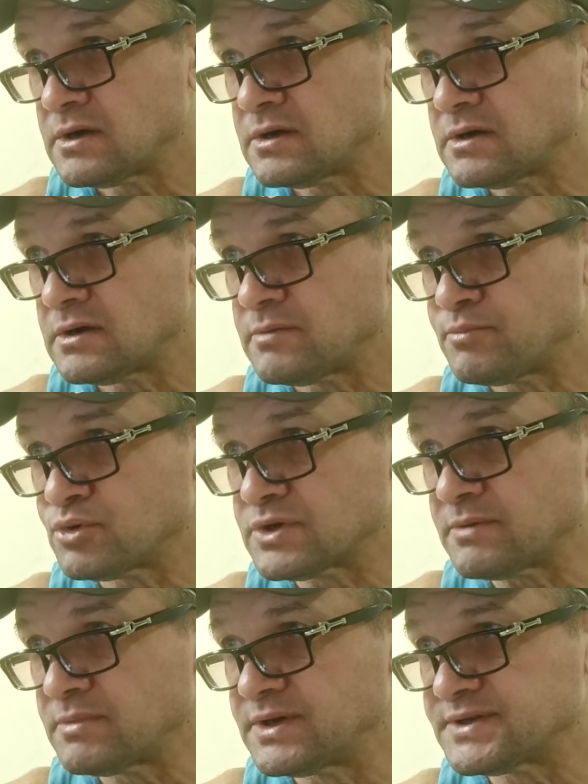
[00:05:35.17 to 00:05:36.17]
Э, по
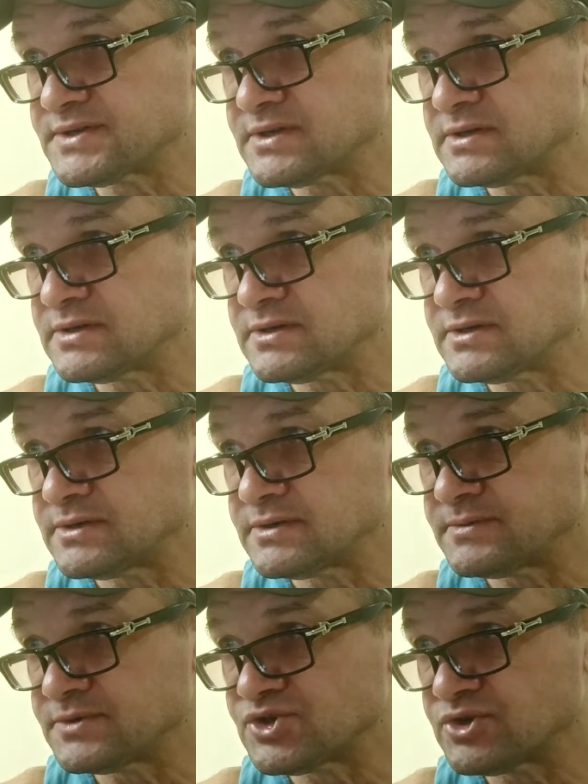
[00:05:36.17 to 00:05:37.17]
таблице
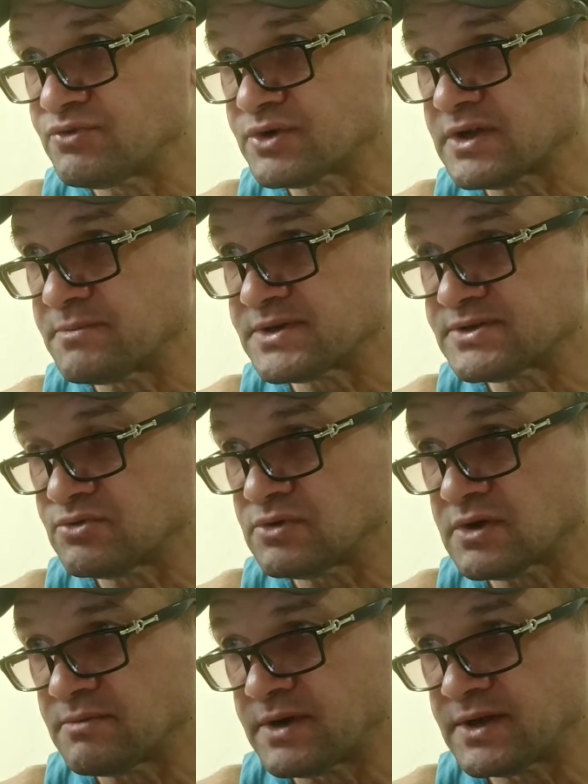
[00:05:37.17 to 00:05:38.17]
э, четвертое место у
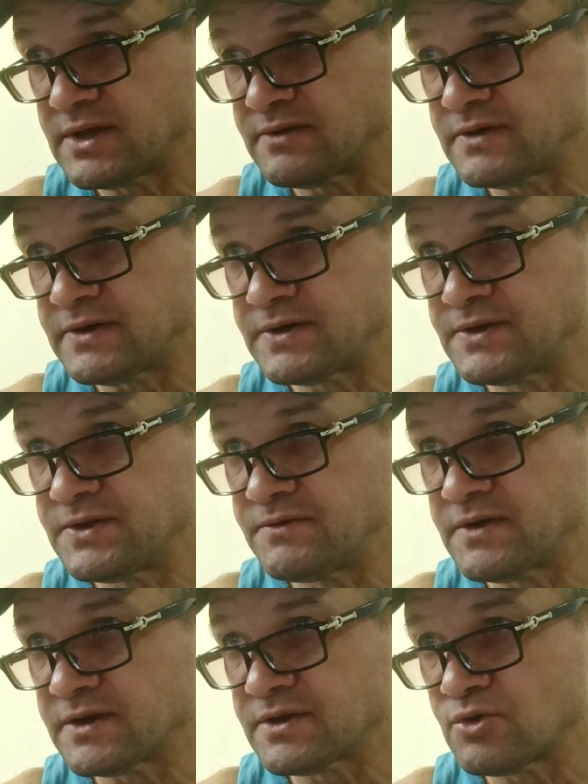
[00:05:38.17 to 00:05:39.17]
Локомотива и
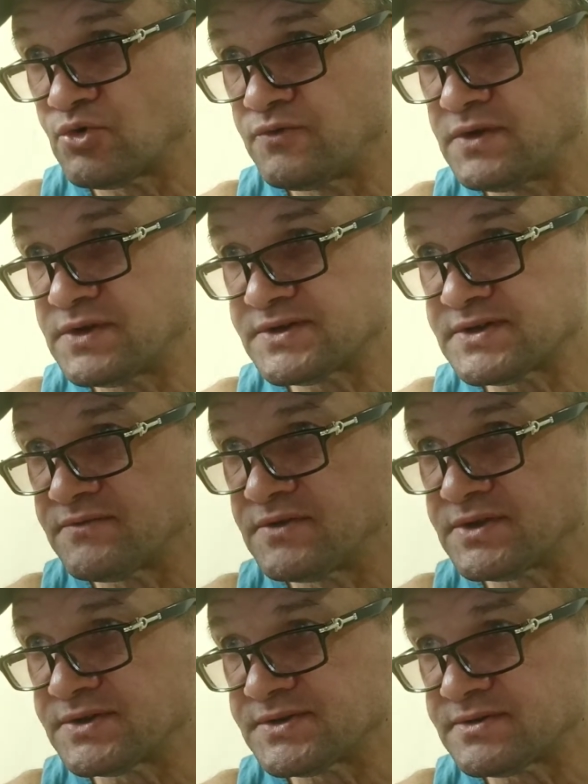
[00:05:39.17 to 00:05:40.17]
девятое у Витязя.
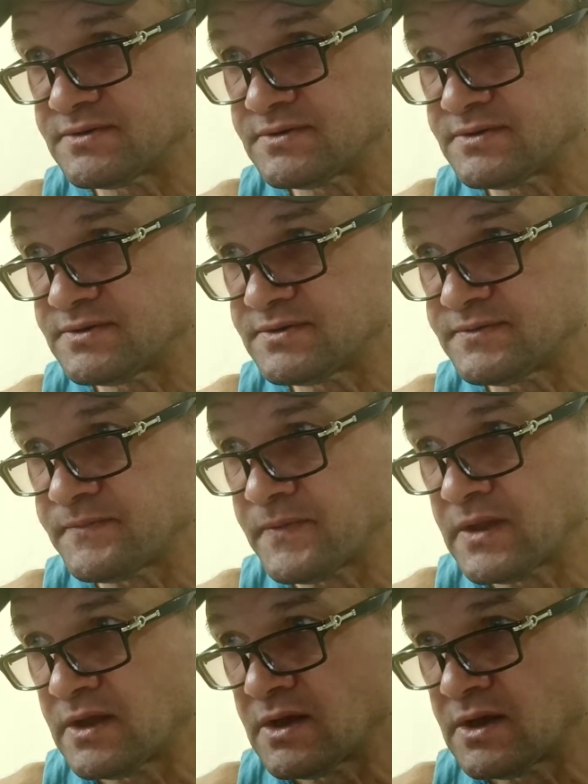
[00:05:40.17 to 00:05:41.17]
Витязь э,
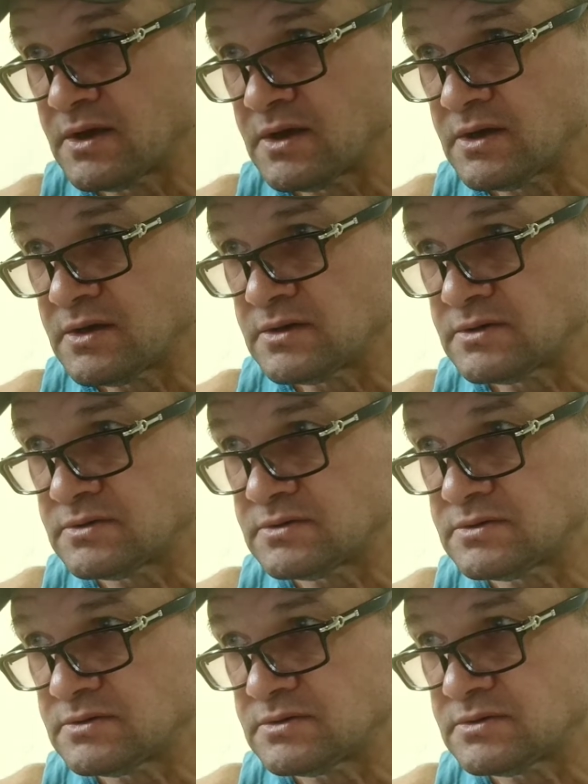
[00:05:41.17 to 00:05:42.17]

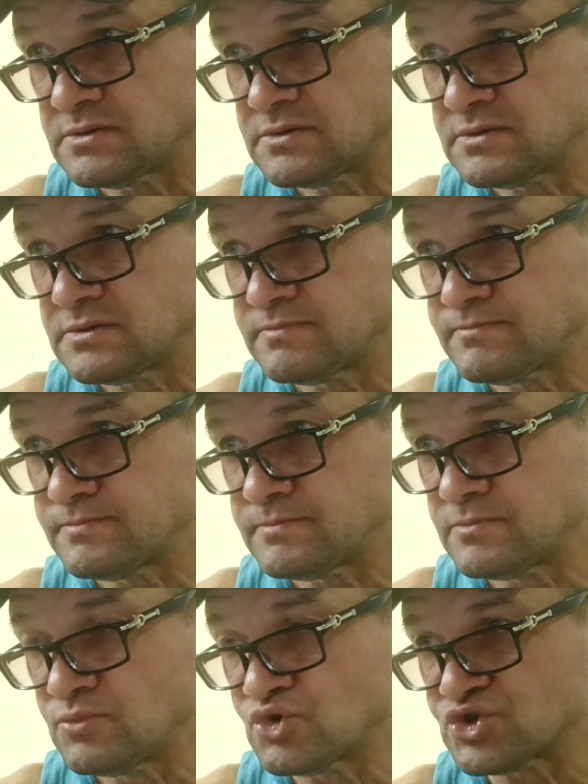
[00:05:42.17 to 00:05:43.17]
Э,
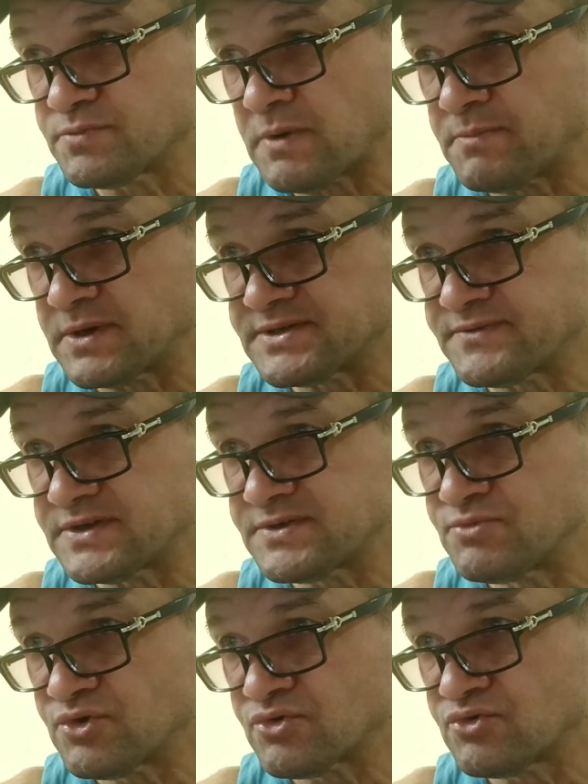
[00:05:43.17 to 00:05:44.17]
может попасть в
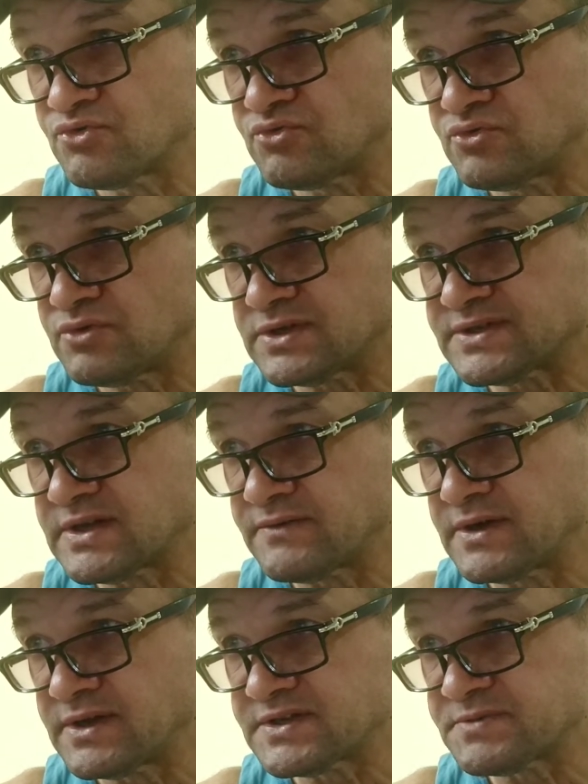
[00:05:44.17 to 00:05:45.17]
восьмерку, но
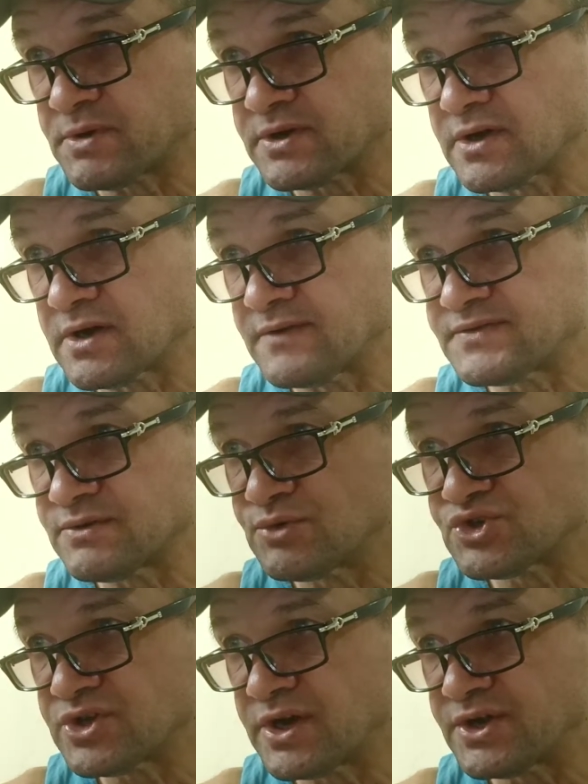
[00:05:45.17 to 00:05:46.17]
отставание от Спартака всего
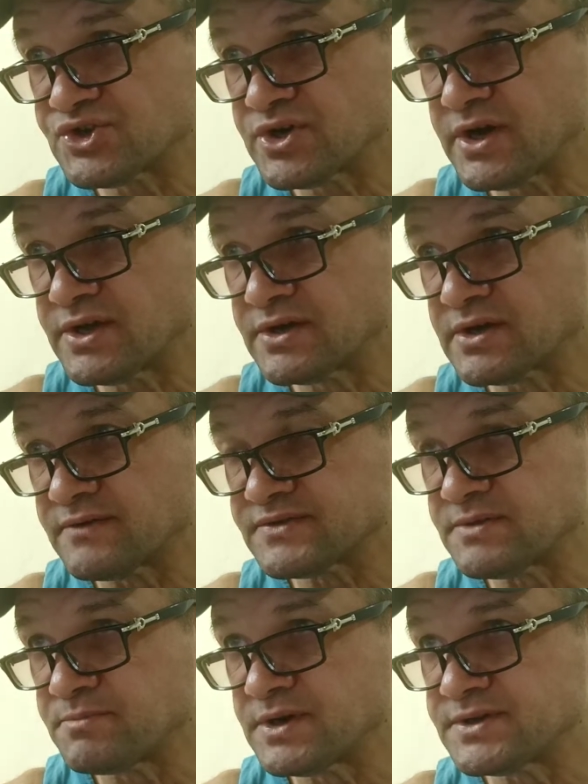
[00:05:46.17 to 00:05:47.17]
лишь 3 очка и игра в
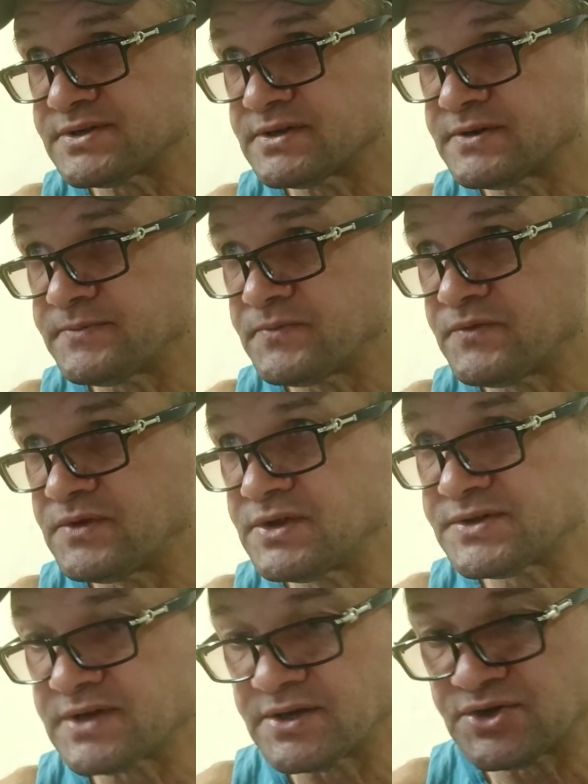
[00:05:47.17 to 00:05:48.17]
запасе.
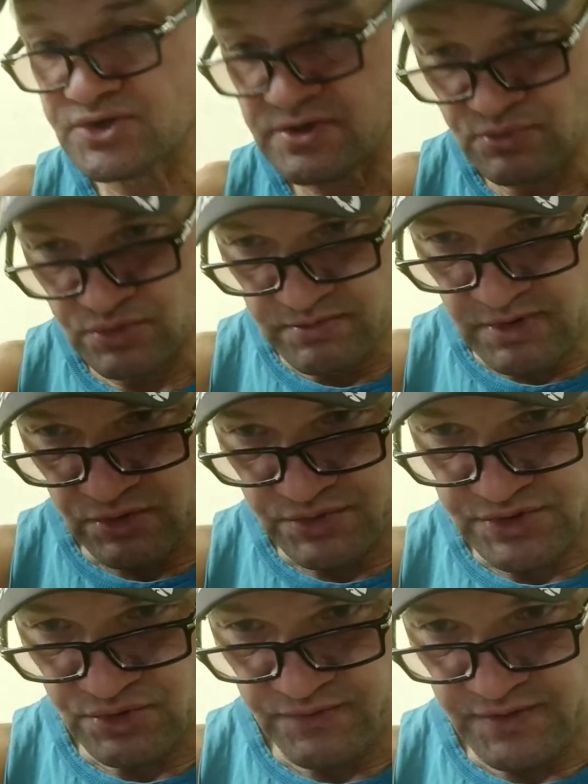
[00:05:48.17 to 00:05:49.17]
Витязь, конечно, будет
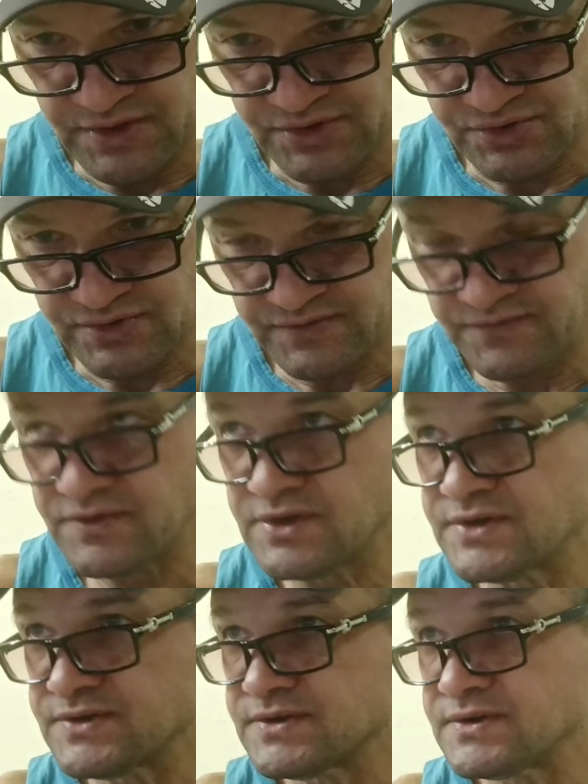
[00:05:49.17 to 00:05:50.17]
бороться, но Витязь,
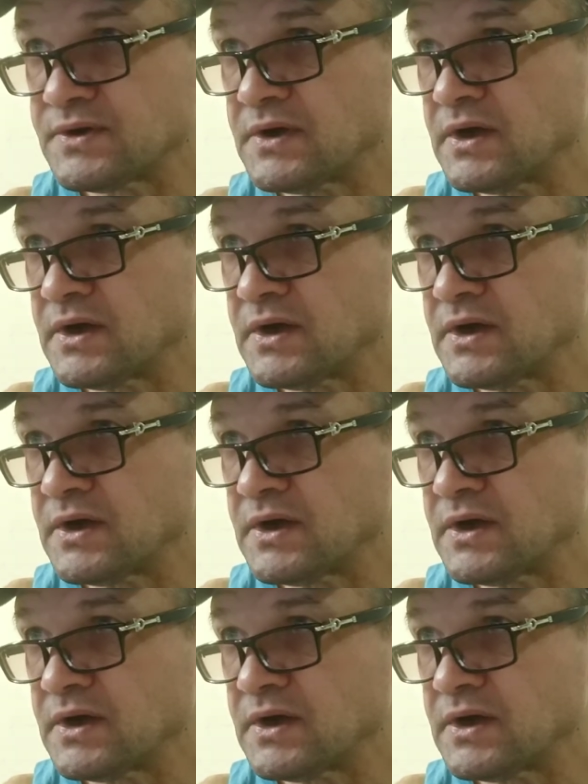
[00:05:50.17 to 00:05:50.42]
Витязь...